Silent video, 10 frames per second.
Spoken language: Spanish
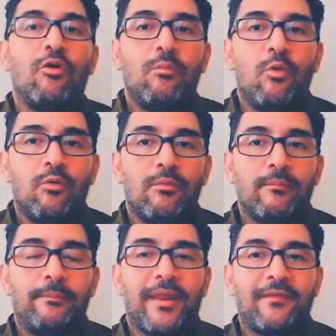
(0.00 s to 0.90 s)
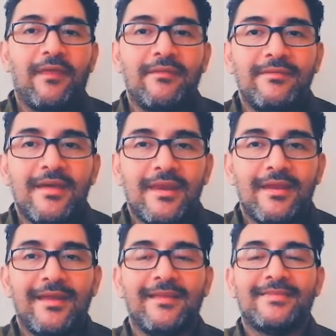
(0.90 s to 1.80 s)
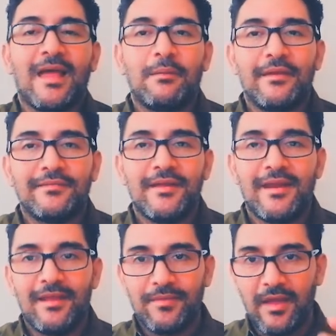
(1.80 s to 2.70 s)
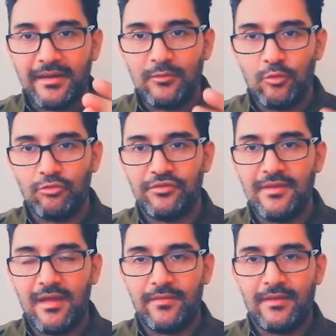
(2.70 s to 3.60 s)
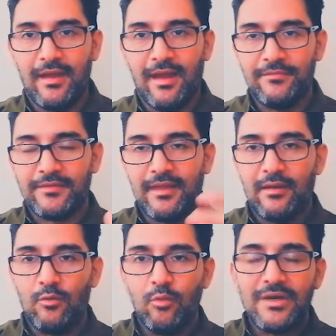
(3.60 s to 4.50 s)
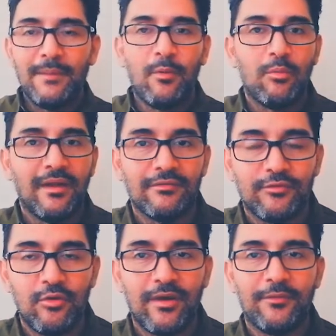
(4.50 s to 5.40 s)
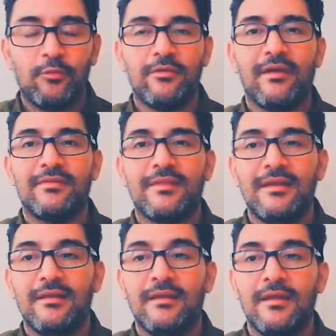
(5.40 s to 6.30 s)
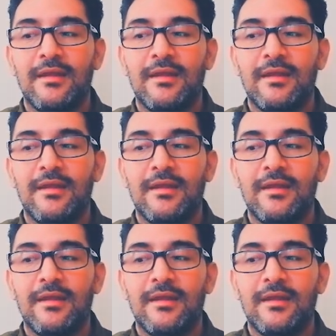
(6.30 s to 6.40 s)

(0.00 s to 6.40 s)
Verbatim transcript: cómo pretender establecer esta rigurosidad ante una población estudiantil